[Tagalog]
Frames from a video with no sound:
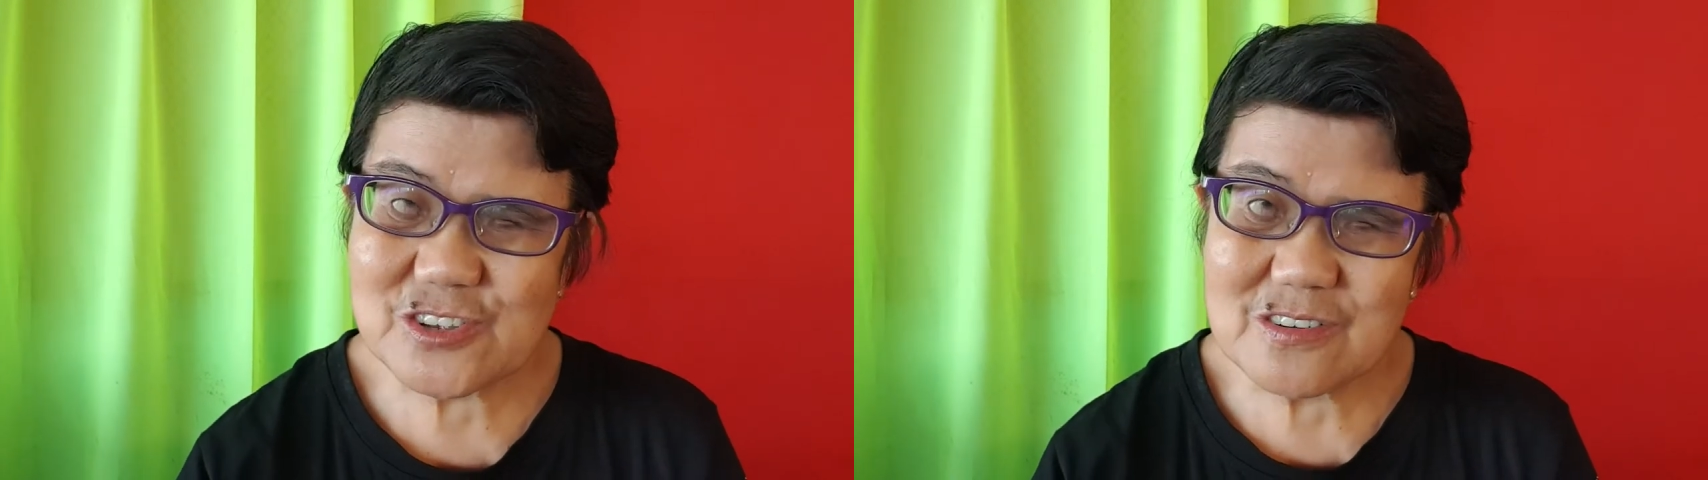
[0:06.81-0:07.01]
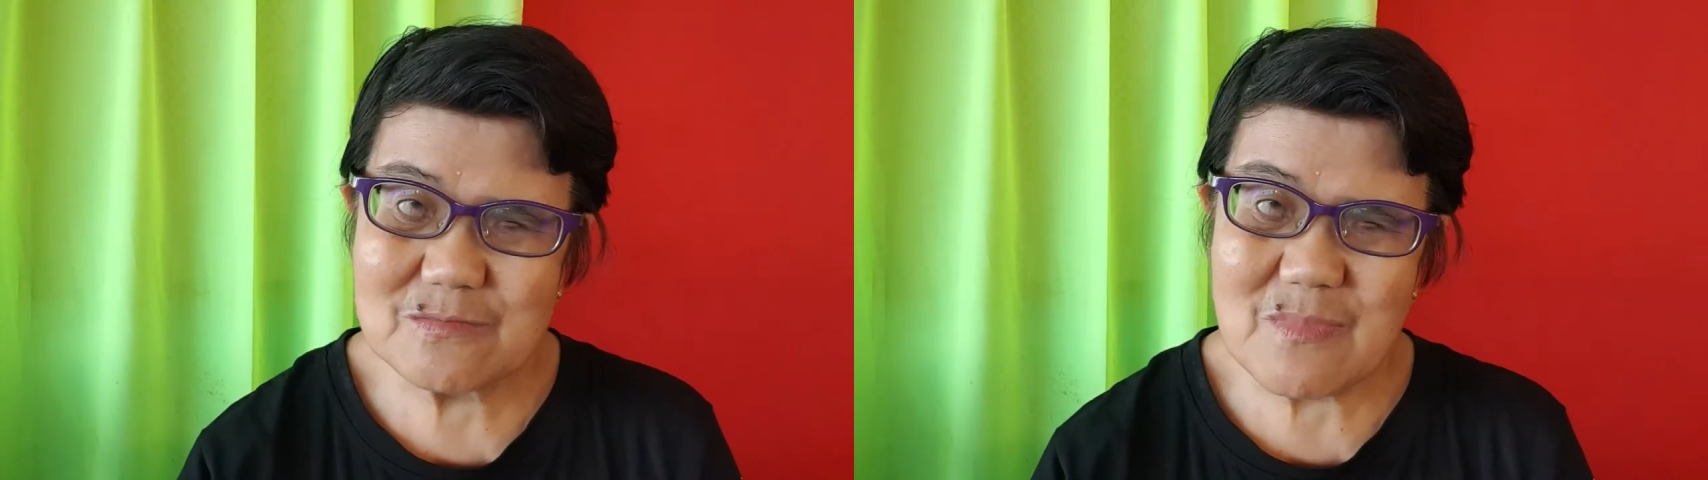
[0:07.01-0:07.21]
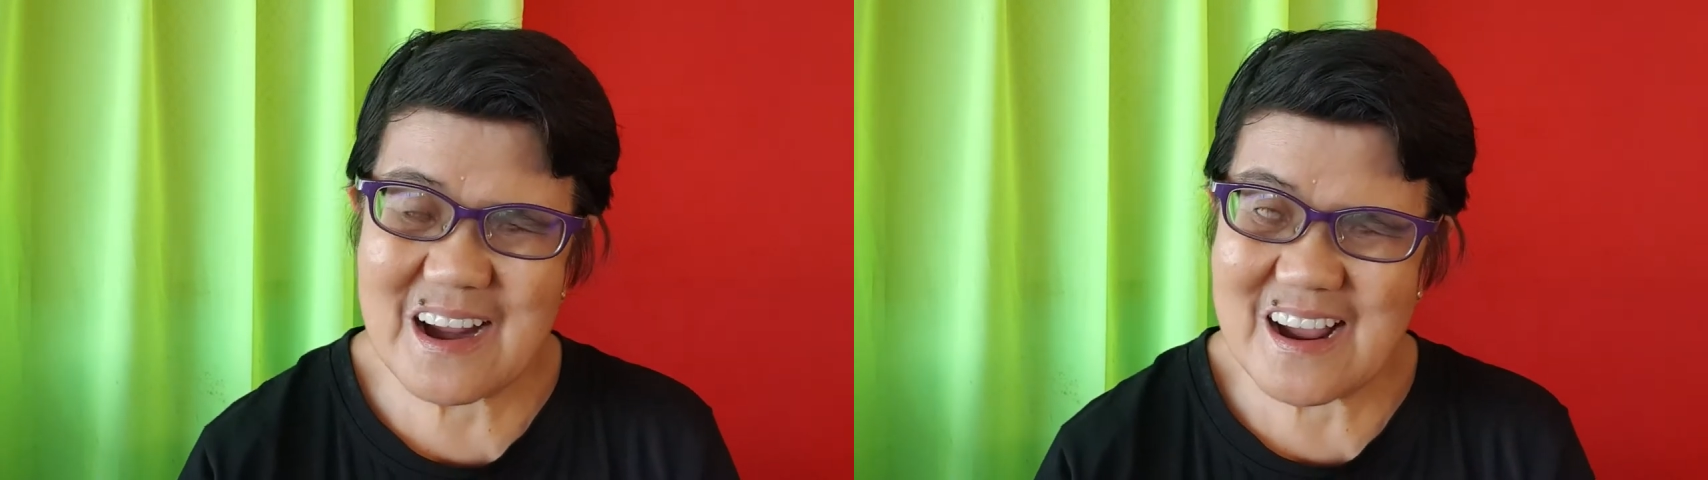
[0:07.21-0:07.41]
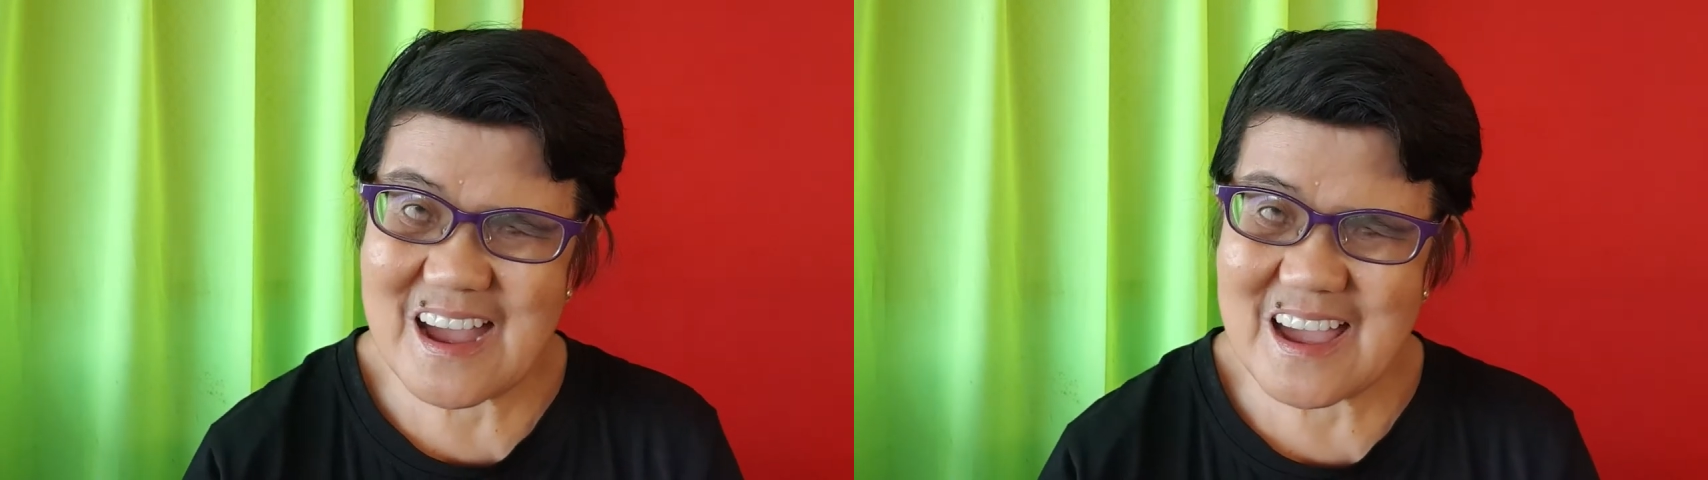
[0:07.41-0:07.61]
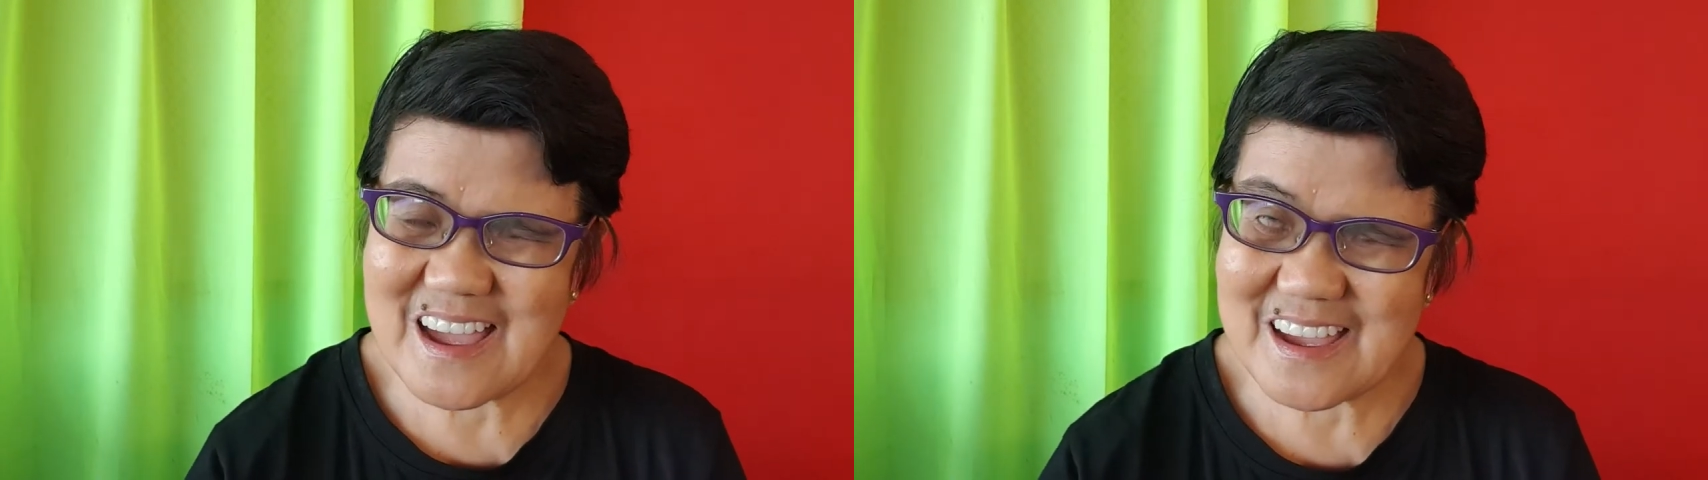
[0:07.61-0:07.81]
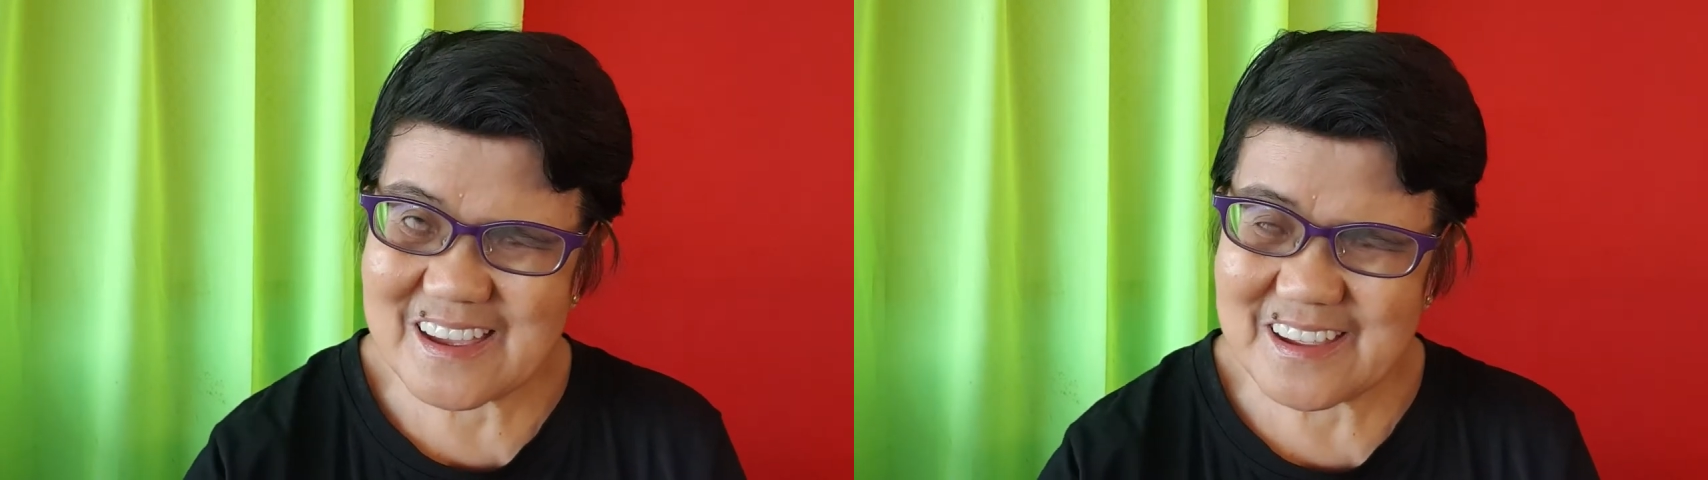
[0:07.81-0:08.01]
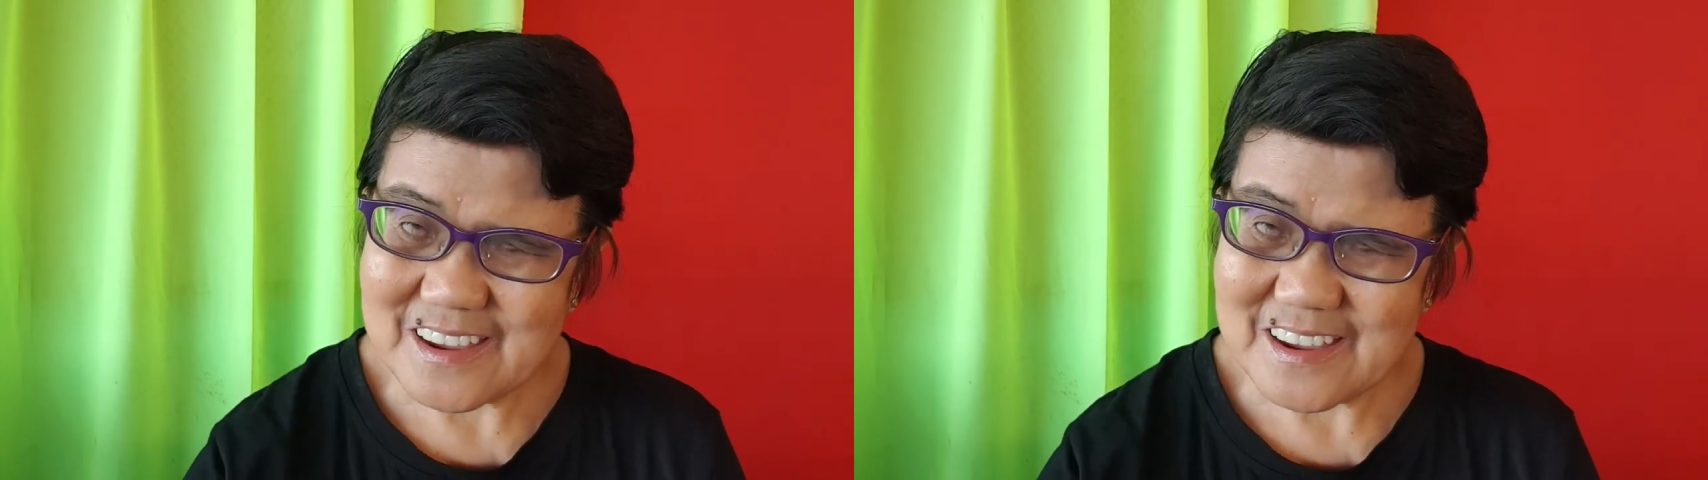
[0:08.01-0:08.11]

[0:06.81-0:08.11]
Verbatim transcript: o mga